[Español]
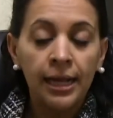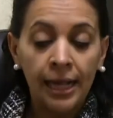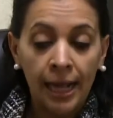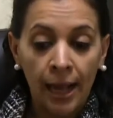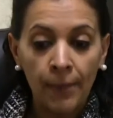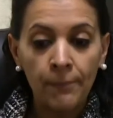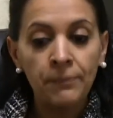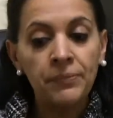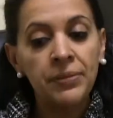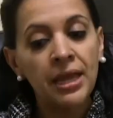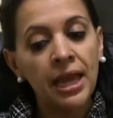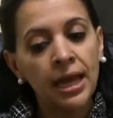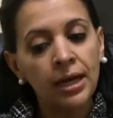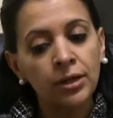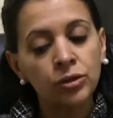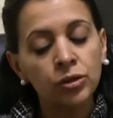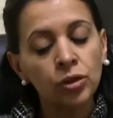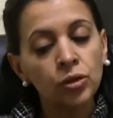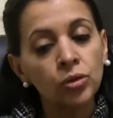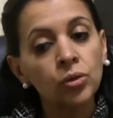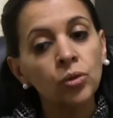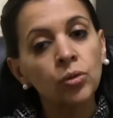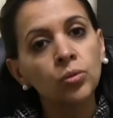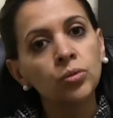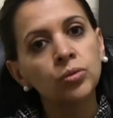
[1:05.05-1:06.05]
cambiar
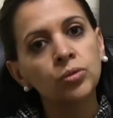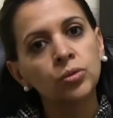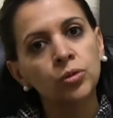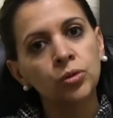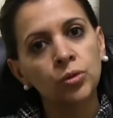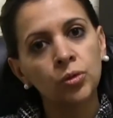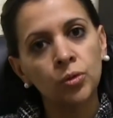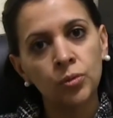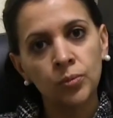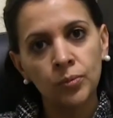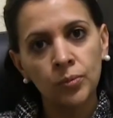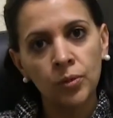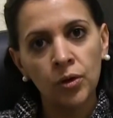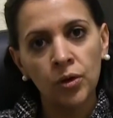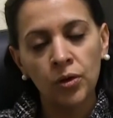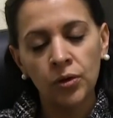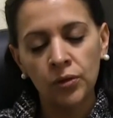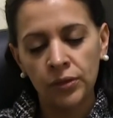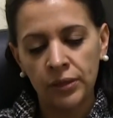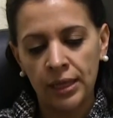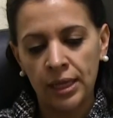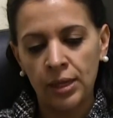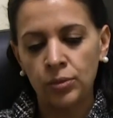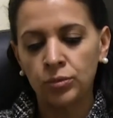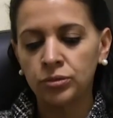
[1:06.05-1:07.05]
todo un
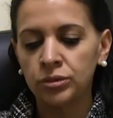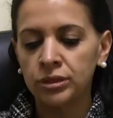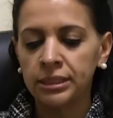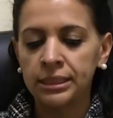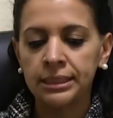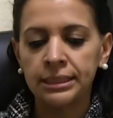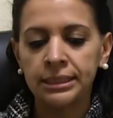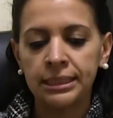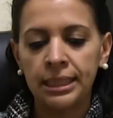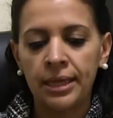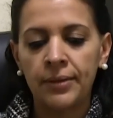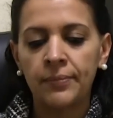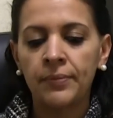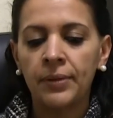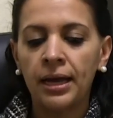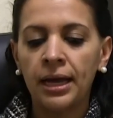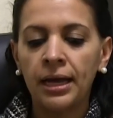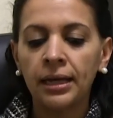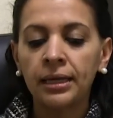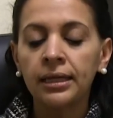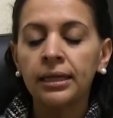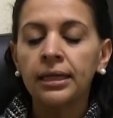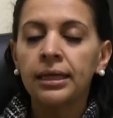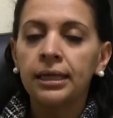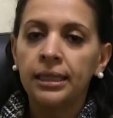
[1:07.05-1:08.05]
rumbo de un
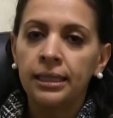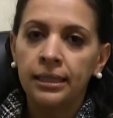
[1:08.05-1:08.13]
sistema